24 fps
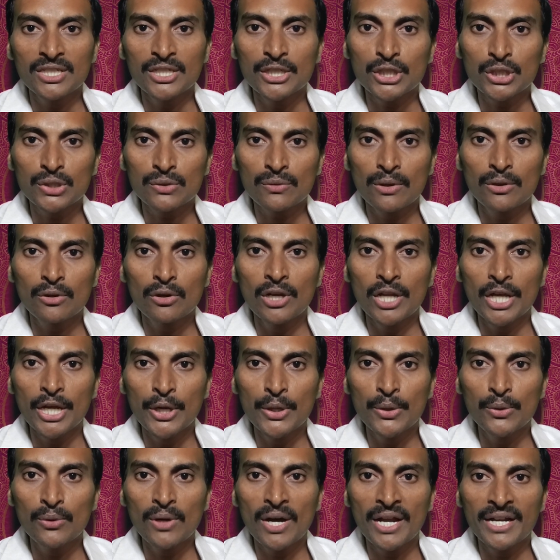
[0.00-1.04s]
ఈశ్వరుడు
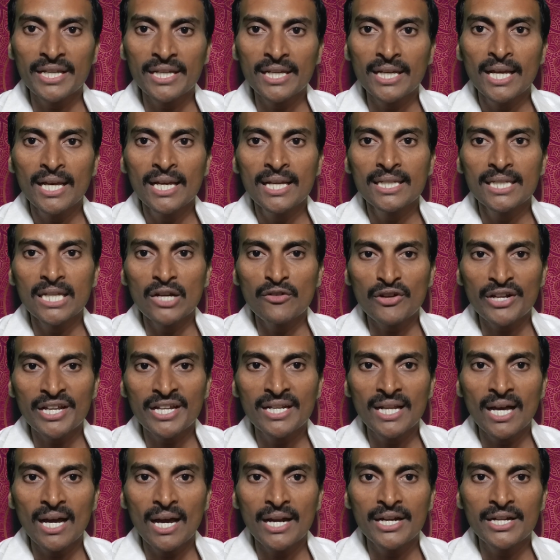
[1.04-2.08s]
లేడు అని
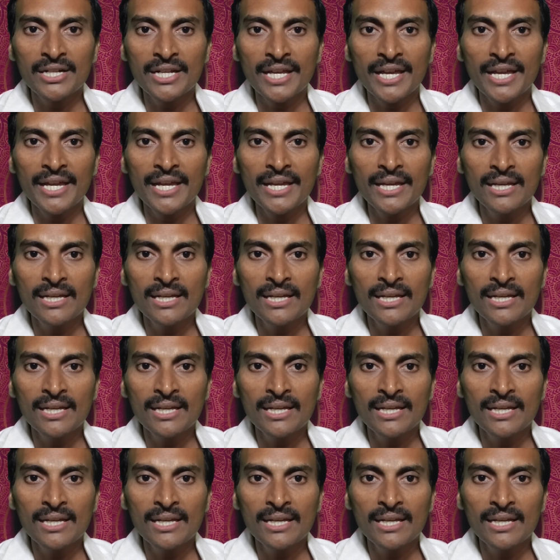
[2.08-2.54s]
ఎవరైనా అంటే